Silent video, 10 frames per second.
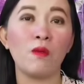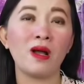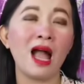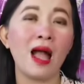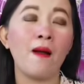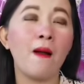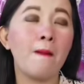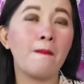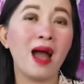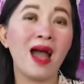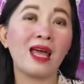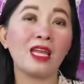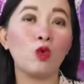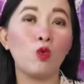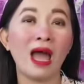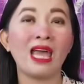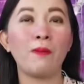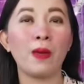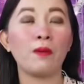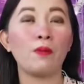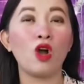Kumbaga, maaring wa-effect